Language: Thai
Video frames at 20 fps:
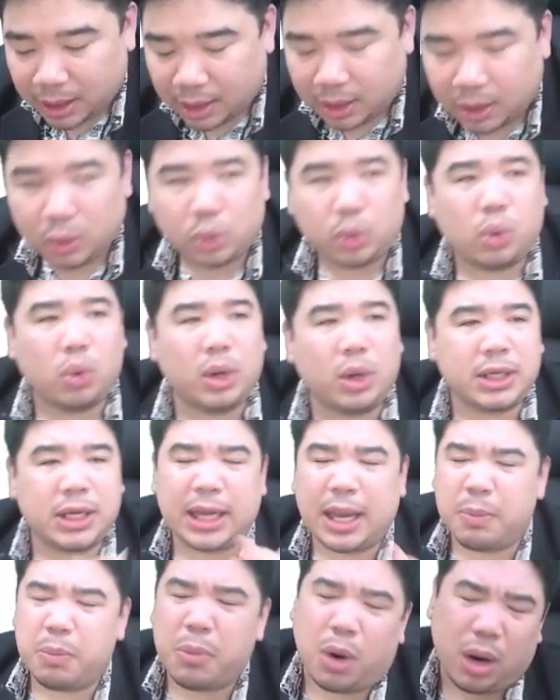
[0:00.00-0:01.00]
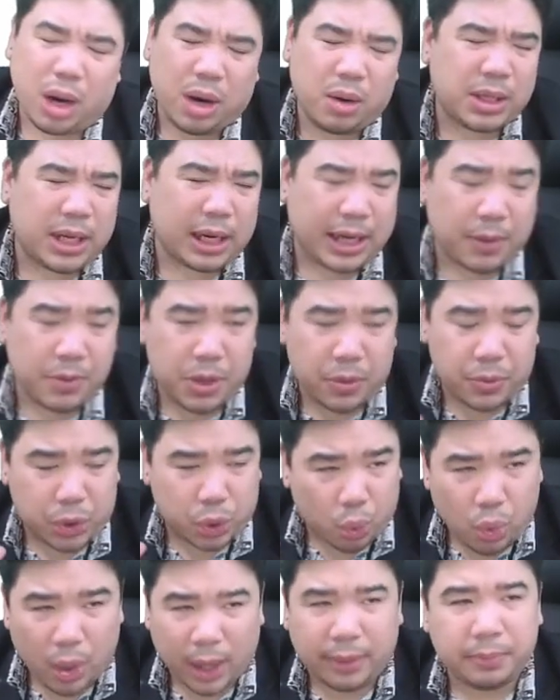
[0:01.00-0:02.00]
คุณครูอาจารย์แก๊บบอกแล้ว อาจารย์แก๊บจะท
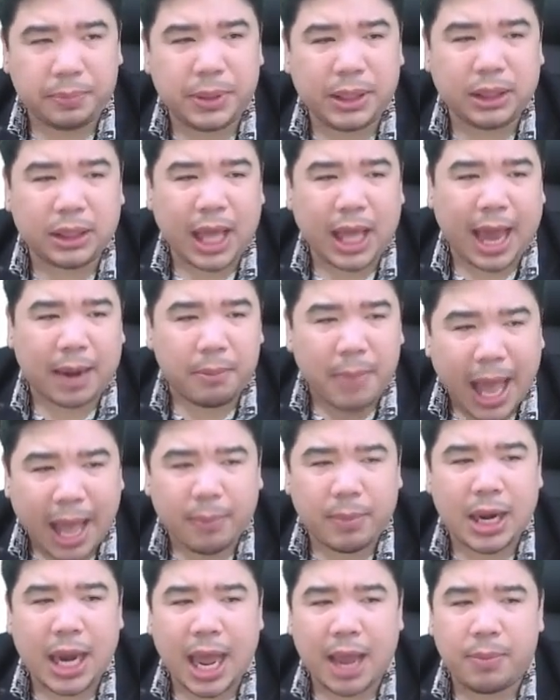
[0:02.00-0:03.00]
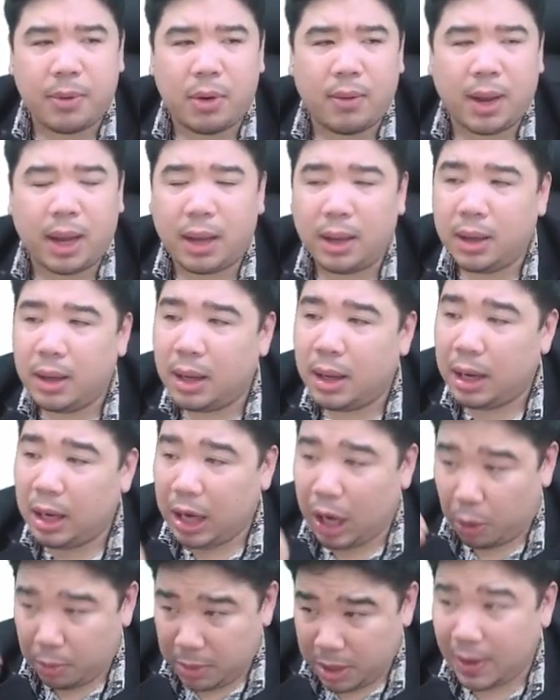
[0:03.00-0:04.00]
วนพื้นฐานมากไม่ได้ เพราะว่า
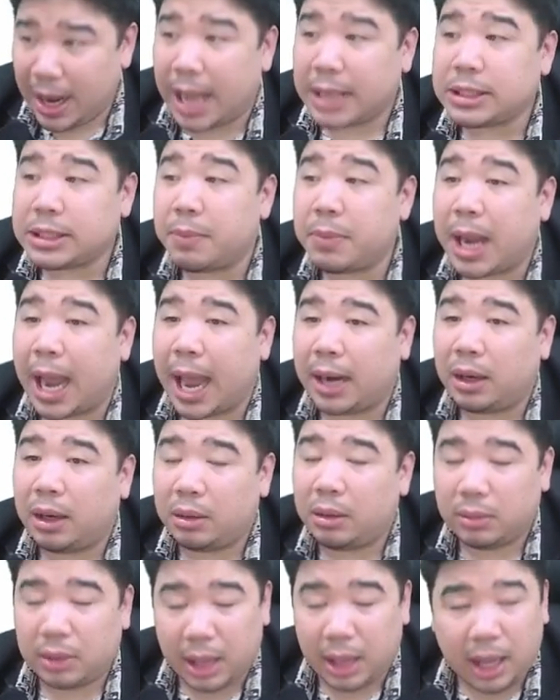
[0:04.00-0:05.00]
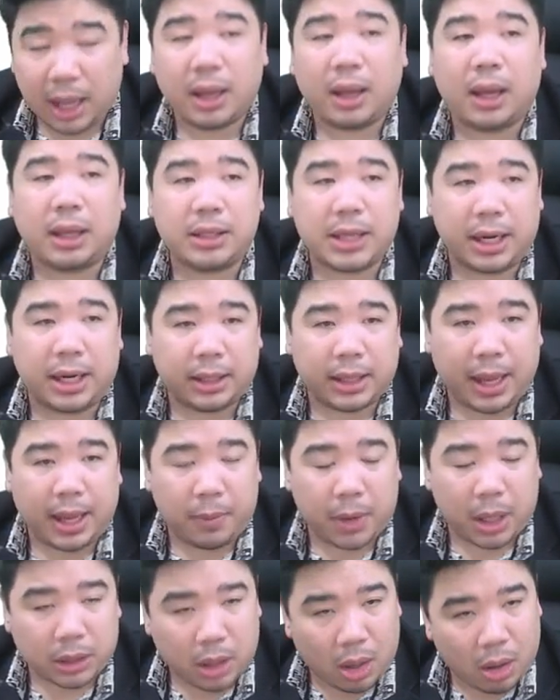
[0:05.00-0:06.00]
เรามีเวลาจำกัดนะ อาจารย์แก๊บ
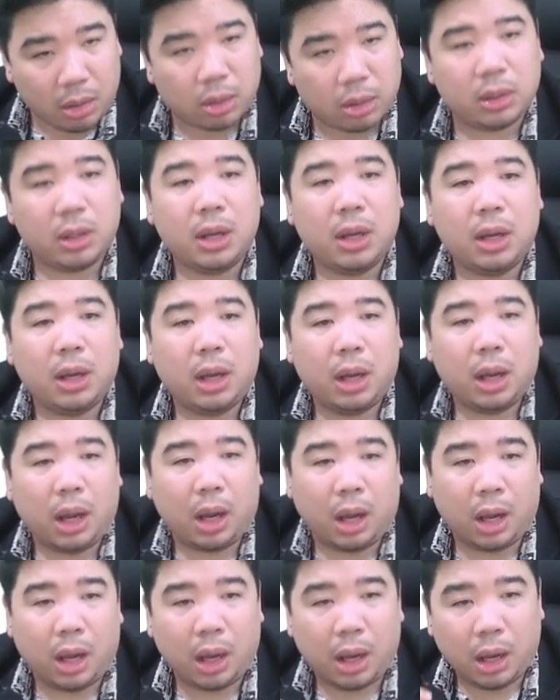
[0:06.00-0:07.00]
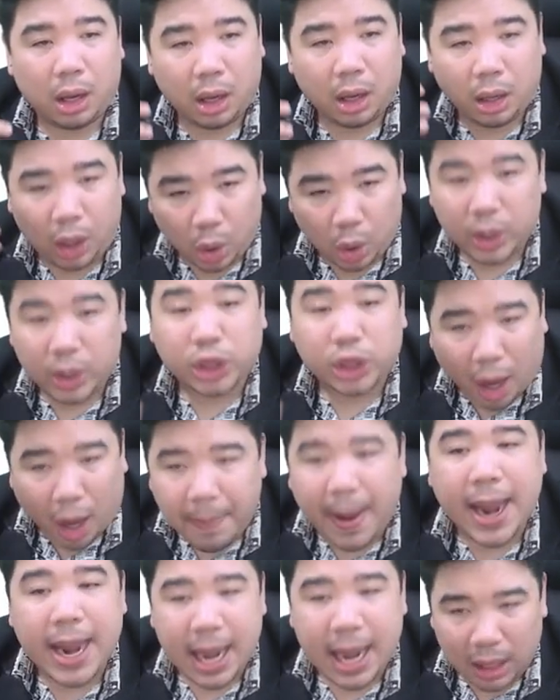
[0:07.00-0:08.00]
ก็ต้องลุยต่อไป
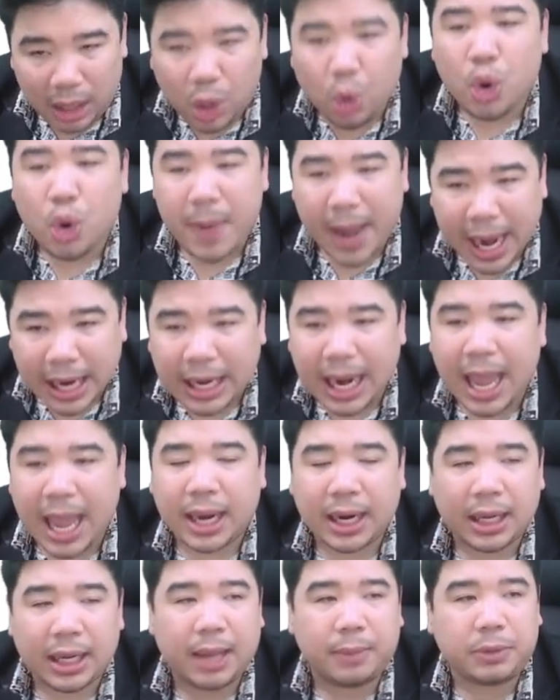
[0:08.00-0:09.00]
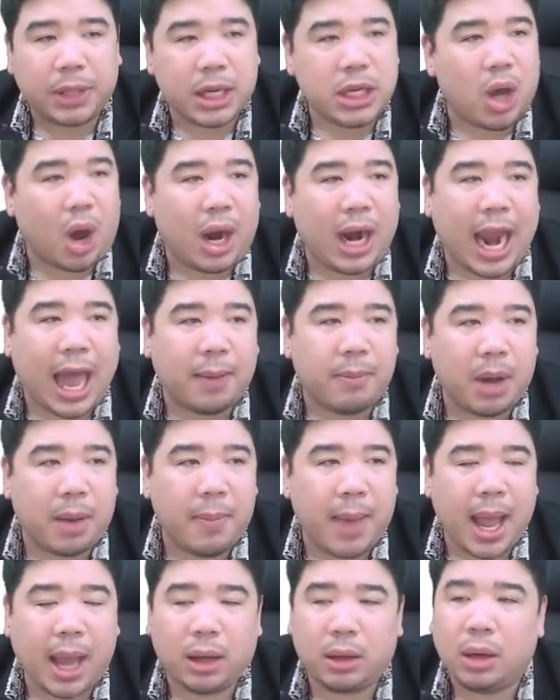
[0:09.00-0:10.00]
อ่ะลุยไปข้างหน้านะครับ ถ้าย้อนหลัง
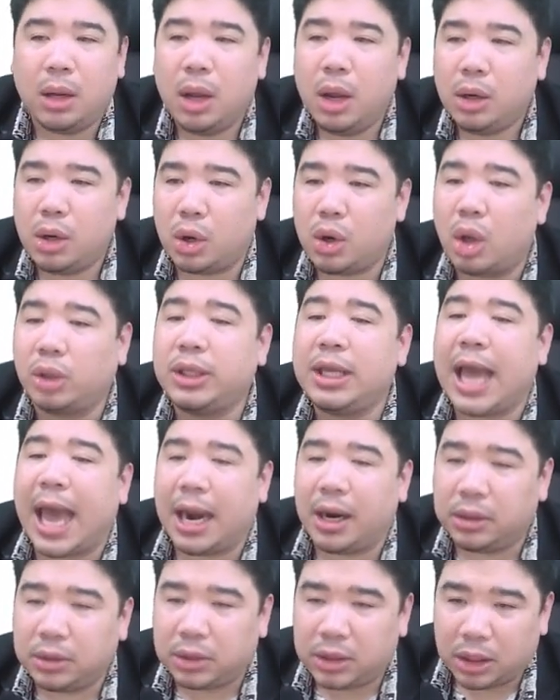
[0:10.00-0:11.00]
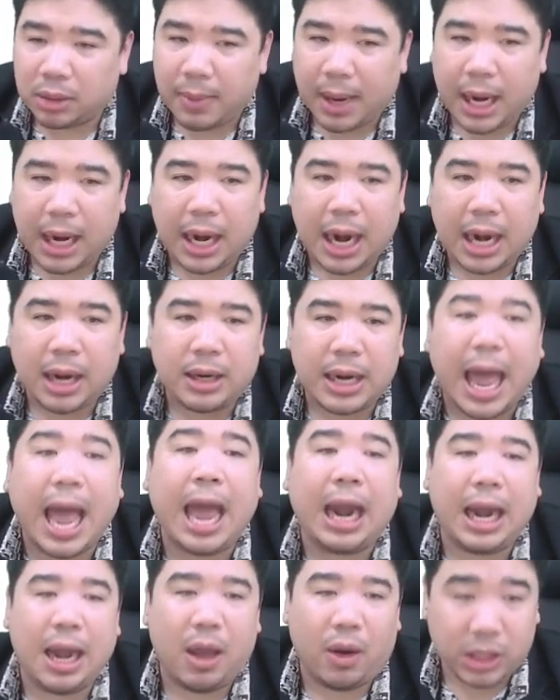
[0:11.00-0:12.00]
มากๆน้องๆที่อ่านหนังสือมานาน
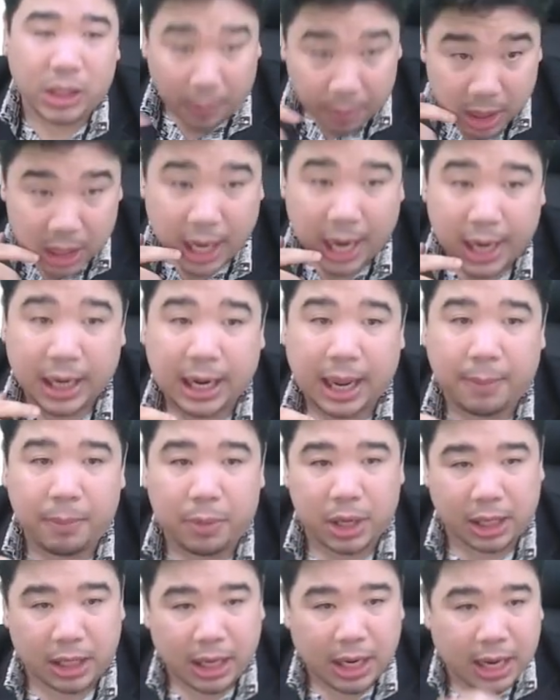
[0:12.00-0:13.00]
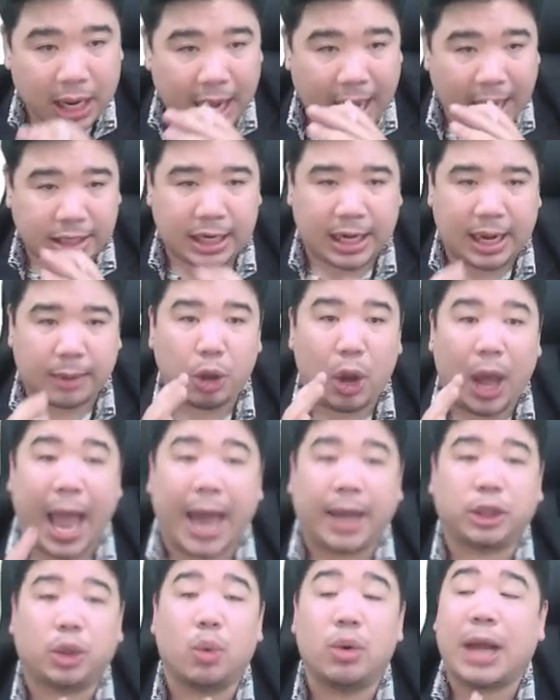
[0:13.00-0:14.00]
แล้วก็จะเบื่อนะครับ เพราะนั้นอาจจะก็ต้องหา
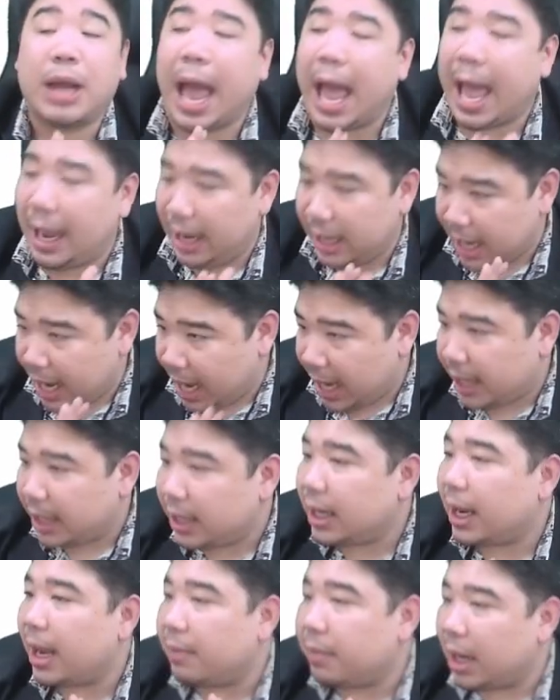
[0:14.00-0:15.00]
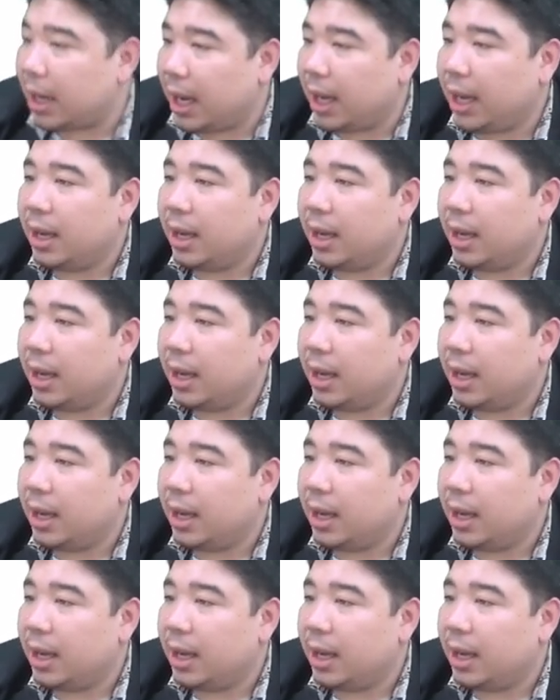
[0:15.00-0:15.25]
ตรงกลางให้ได้นะครับนะ